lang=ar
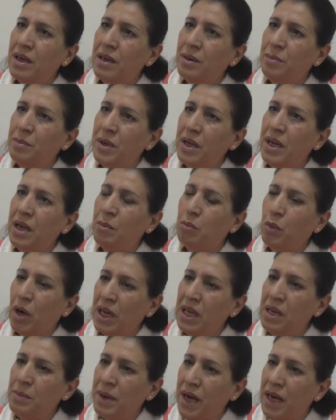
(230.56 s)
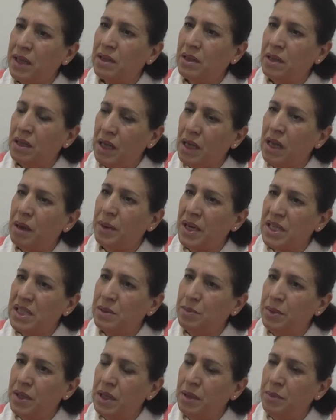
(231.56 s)
من المعلمات لا
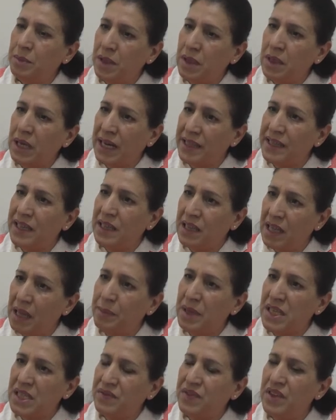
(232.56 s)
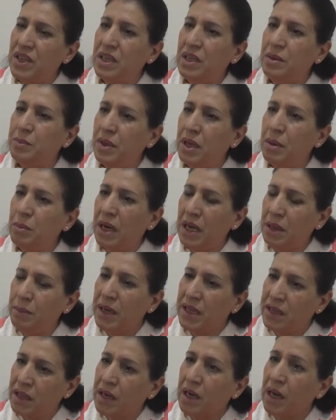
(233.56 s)
بأس به من عدد لا بأس فيه من
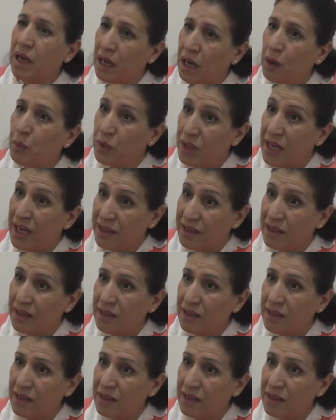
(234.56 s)
المعلمات الرقاويات